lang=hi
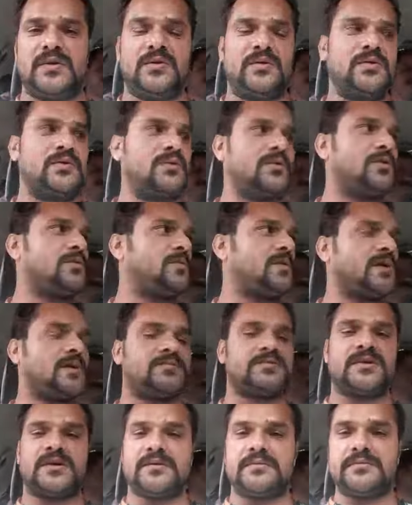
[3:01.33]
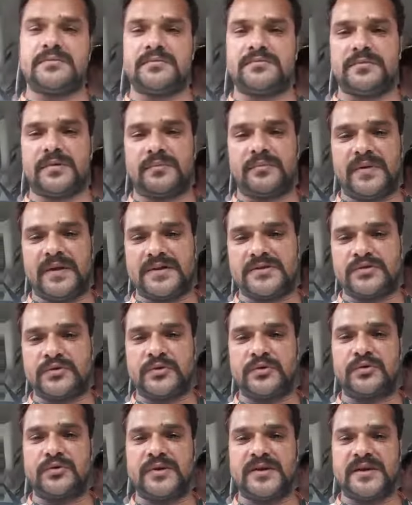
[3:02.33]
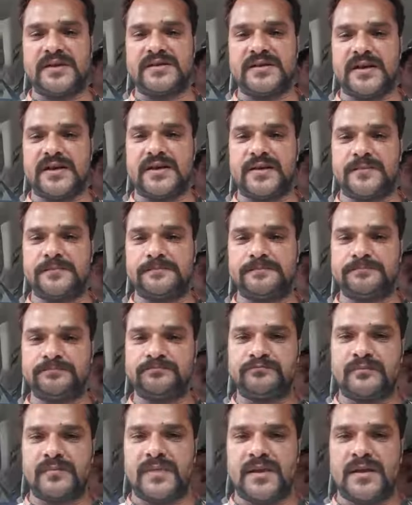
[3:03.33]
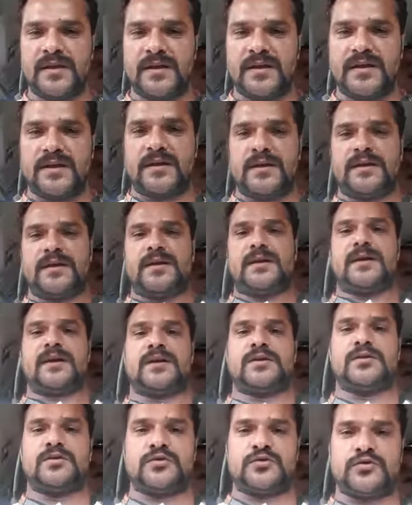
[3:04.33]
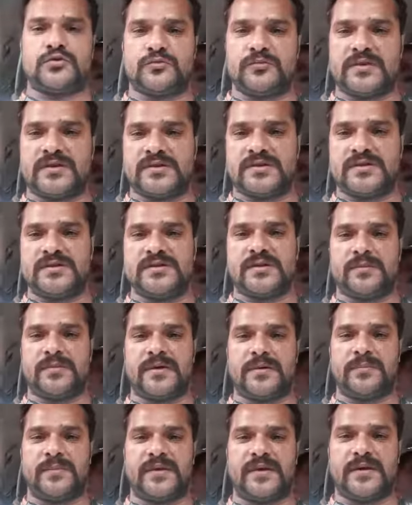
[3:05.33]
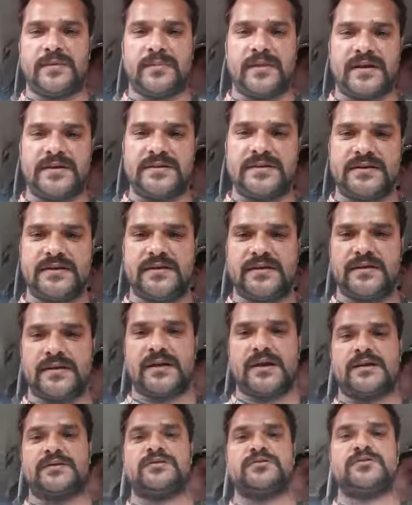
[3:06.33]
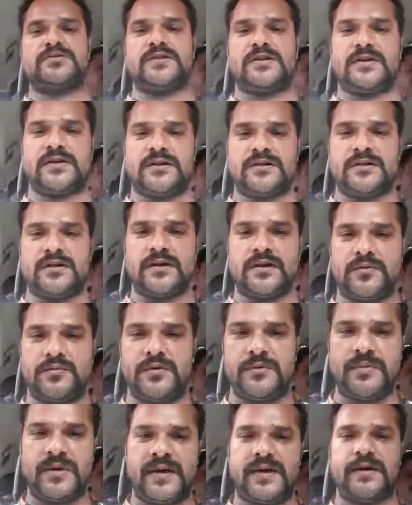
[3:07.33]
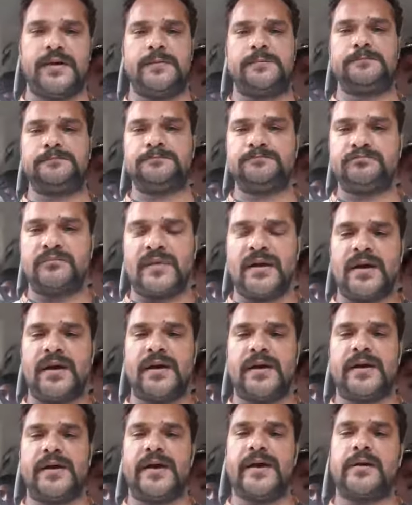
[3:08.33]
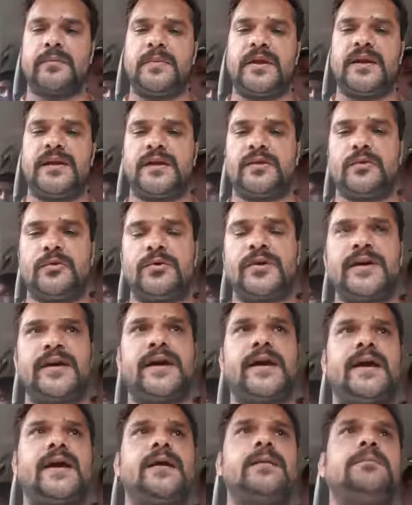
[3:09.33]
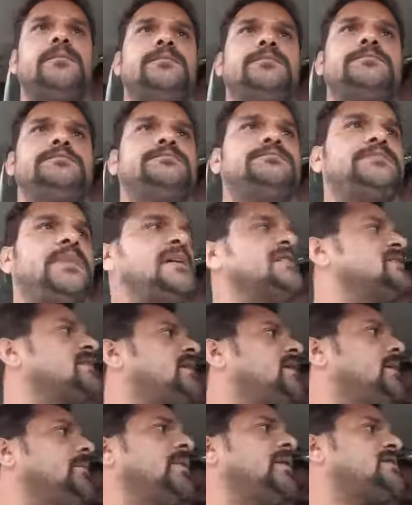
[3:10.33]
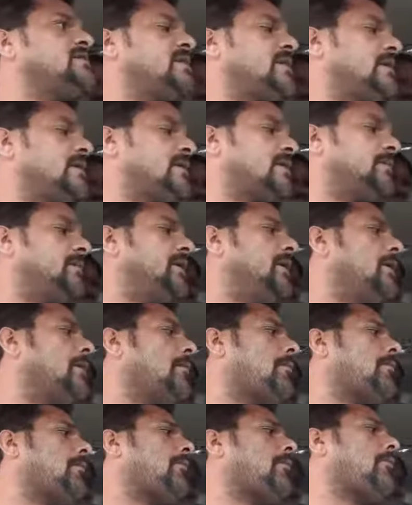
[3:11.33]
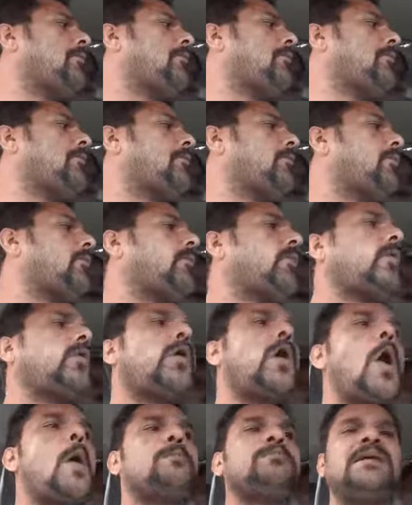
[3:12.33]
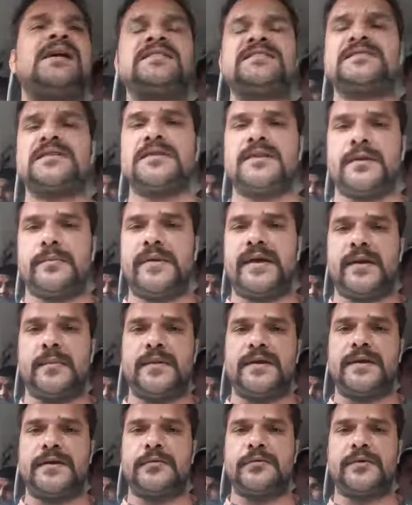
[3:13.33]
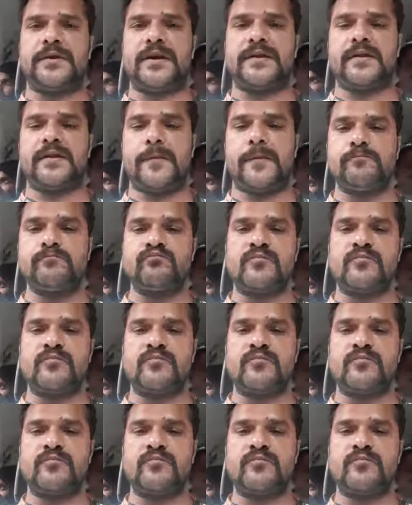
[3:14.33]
लोग रोड पर अब तब फिर शुरू हो जाइए यादव सुमन जी सबके प्रणाम भाई जी राजू सिंह लवी भाई हाँ एक मिलियन हो गया है पांच घंटे में छह घंटे में पांच घंटे में एक मिलियन हो गया था